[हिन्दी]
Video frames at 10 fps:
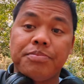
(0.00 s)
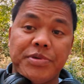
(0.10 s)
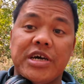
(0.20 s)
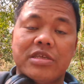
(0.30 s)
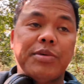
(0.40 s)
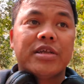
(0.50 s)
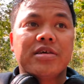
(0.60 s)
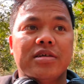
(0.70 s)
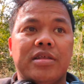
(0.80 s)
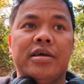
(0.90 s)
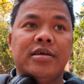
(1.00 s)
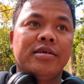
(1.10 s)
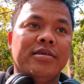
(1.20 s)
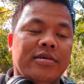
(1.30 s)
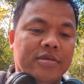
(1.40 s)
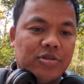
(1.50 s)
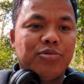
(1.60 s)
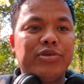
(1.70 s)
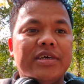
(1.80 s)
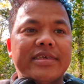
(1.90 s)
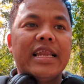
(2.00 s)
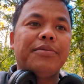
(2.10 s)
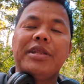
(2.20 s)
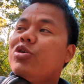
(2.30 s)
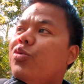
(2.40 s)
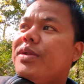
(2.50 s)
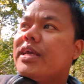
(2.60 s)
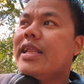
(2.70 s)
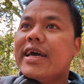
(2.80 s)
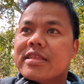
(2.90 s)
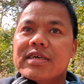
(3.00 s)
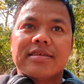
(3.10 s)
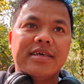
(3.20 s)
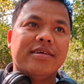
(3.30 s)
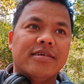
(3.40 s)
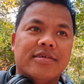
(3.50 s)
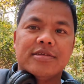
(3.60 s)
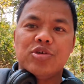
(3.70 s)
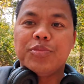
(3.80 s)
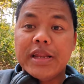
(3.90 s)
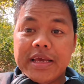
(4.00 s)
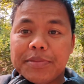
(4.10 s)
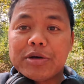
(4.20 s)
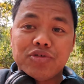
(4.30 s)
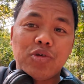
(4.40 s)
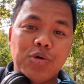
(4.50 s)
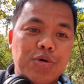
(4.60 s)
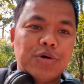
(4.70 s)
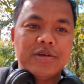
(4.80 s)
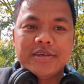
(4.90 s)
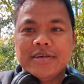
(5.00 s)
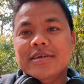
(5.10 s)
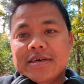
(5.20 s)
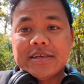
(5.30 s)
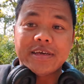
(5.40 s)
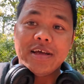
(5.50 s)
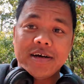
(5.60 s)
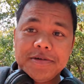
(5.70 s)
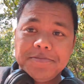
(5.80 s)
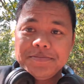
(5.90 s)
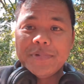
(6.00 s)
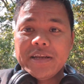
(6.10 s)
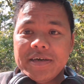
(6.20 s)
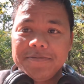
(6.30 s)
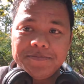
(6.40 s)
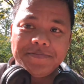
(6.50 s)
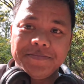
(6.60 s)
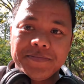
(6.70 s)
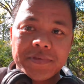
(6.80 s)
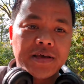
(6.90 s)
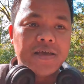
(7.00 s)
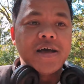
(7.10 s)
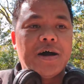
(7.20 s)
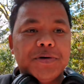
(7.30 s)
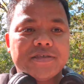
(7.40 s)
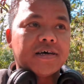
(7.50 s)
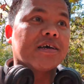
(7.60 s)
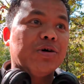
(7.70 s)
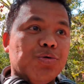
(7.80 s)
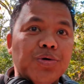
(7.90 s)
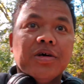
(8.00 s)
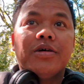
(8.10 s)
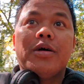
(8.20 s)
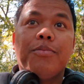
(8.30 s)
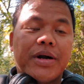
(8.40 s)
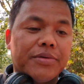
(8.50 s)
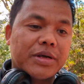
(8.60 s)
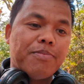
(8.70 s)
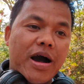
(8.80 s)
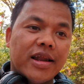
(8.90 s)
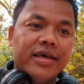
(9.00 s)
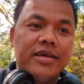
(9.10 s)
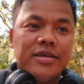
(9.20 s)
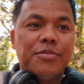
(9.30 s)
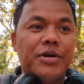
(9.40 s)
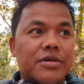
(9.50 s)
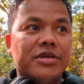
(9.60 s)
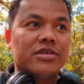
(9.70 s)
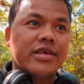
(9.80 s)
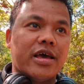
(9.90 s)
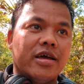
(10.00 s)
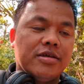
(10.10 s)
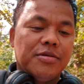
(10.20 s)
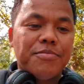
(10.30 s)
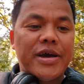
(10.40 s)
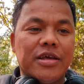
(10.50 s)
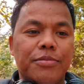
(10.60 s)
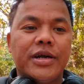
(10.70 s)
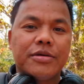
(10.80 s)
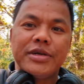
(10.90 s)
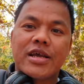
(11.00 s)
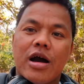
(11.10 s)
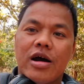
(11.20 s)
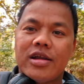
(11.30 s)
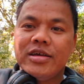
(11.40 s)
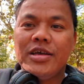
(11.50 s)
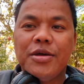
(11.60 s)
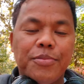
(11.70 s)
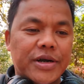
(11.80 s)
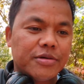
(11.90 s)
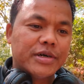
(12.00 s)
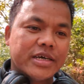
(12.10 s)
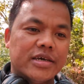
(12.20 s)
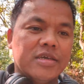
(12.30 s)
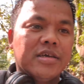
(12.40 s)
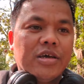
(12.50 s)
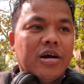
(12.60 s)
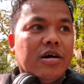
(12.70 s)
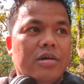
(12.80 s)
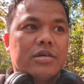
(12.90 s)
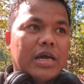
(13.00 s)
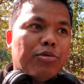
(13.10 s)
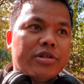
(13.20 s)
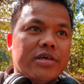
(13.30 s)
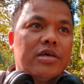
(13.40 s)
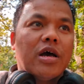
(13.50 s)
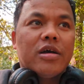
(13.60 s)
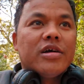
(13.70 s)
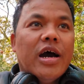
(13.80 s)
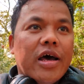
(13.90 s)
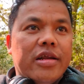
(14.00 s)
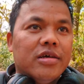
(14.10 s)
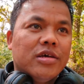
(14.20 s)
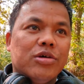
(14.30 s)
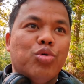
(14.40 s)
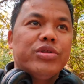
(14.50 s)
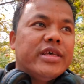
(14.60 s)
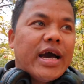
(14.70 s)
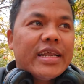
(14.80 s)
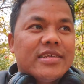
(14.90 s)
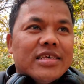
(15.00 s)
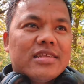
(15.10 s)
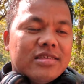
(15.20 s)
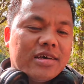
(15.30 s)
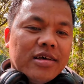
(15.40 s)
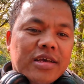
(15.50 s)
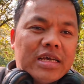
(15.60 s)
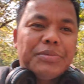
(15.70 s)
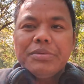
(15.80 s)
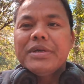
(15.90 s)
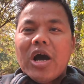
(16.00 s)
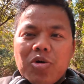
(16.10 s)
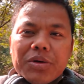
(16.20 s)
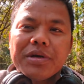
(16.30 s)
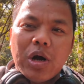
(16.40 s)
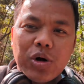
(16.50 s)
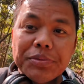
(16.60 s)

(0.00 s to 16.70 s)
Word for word: प्यार से बात करते हैं तो मुझे इसके लिए मैंने घूमने के लिए आया था ऐसा ही तो मिल गया मैं कुछ लोगों को अच्छा लगा मिल के हमेशा क्यों बड़े बड़े बंगले बड़े बड़े शहर बड़े बड़े बड़े कार बड़े बड़े आ, क्या बोलते हैं घर वो दिखाने से अच्छा कभी कभी गाँव गाँव